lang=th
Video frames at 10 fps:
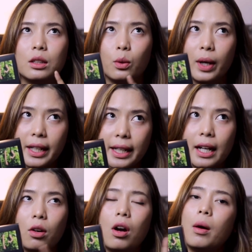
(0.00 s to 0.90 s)
ตัวนี้
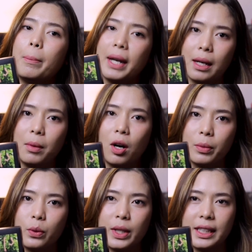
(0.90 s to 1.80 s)
เขาก็เป็นน้ำหอ
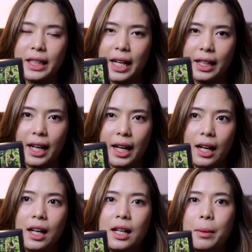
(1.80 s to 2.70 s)
มยูนิเซ็กนะ
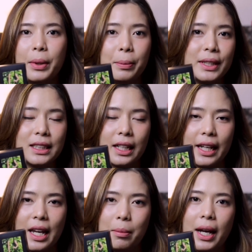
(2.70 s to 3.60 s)
คะเพื่อนๆสัง
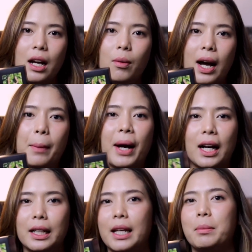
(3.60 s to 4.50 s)
เกตไหมคะว่า
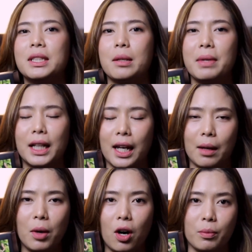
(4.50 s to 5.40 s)
พักนี้มันจะมีแต่
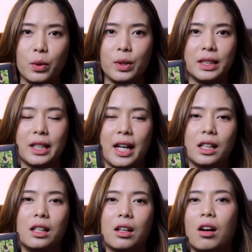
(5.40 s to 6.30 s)
น้ำหอมยูนิเซ็ก
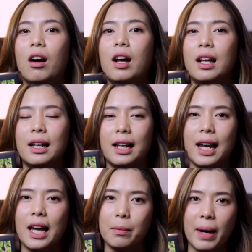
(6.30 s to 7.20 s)
เนอะแล้วก็
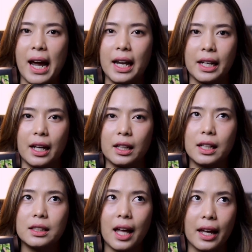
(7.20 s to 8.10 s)
หลายๆแบรนด์เนี่ย
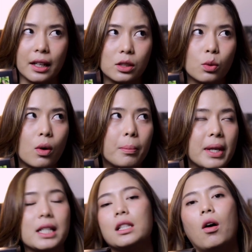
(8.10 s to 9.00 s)
ตั้งแต่ในช่วง
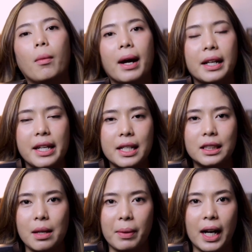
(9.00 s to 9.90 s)
ปีสองพันยี่
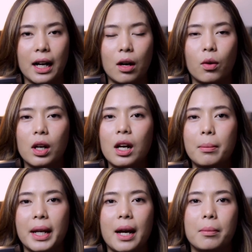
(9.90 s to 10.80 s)
สิบอะค่ะเขาก็เริ่
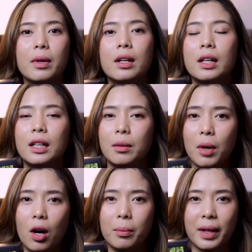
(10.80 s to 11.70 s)
มมาทำ
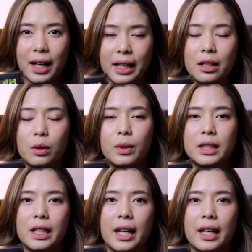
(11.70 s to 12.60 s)
น้ำหอมกลิ่นยู
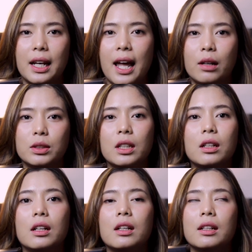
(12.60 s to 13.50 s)
นิเซ็กกันแล้วซึ่
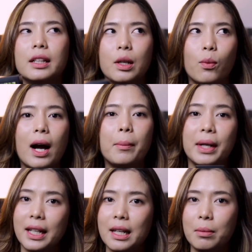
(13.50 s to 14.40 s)
งติ๊กว่า
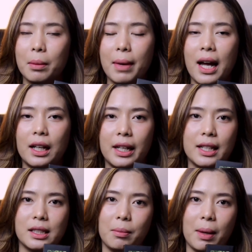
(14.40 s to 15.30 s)
มันดีมากๆเลย
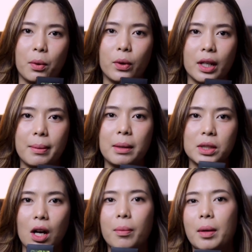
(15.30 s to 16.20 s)
นะสำหรับคนที่แบบ
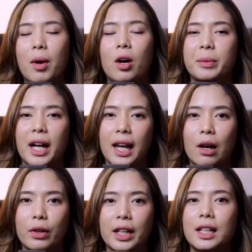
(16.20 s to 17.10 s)
ชอบน้ำหอมอย่าง
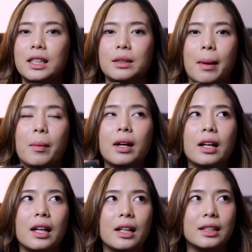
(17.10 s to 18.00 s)
เรานั่นก็คือแบบ
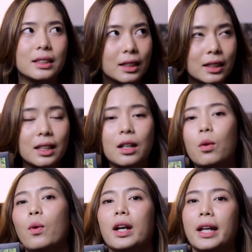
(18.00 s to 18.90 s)
ซื้อหนึ่ง
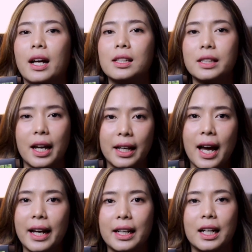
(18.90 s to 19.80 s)
ขวดเนี่ยใช้
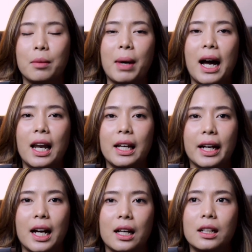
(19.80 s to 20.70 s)
ได้กันทั้งบ้านเล
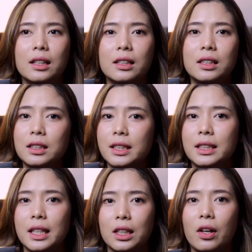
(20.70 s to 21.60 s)
ยค่ะคือจ
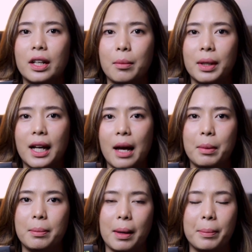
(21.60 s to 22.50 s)
ริงๆตอนนี้มันกลาย
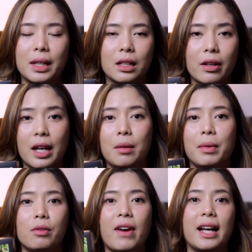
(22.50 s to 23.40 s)
เป็นแบบเป็นเทรนด์
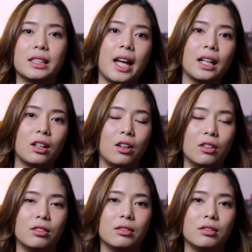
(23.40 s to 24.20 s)
เป็นแฟชั่นของ